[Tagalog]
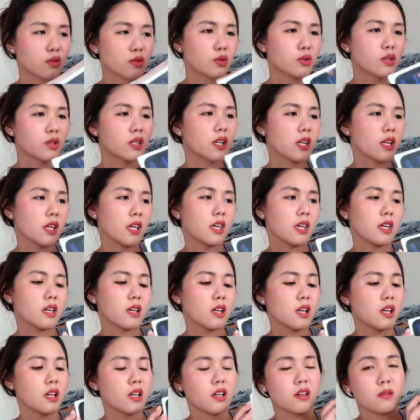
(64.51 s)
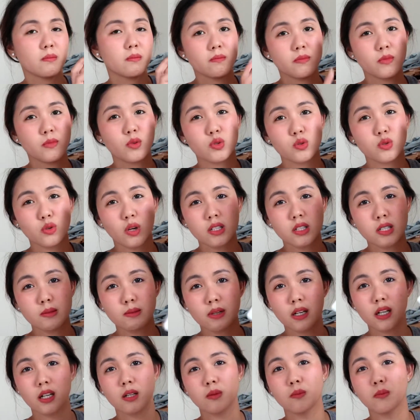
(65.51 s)
Sorry. Gusto kasi
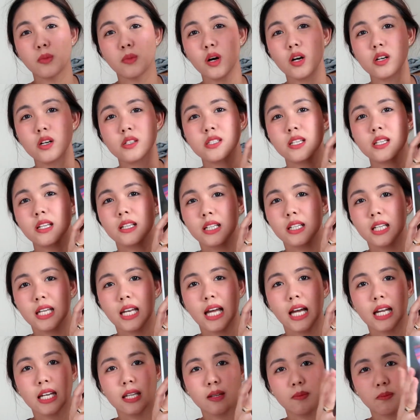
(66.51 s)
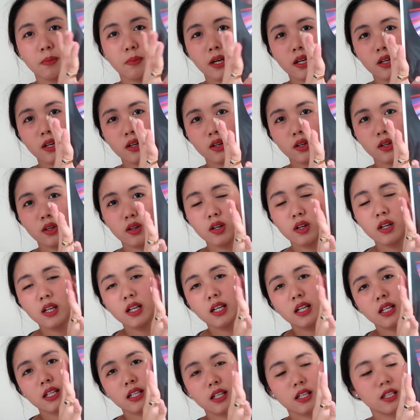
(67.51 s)
mag-unboxing ni Daddy, pero
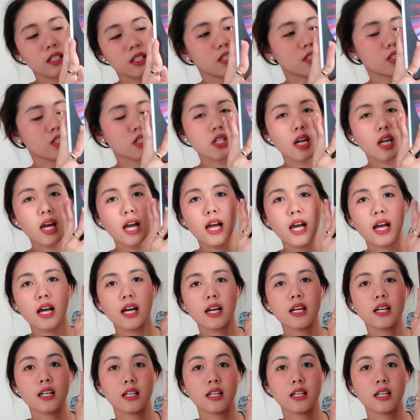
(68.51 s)
Ganyan siya.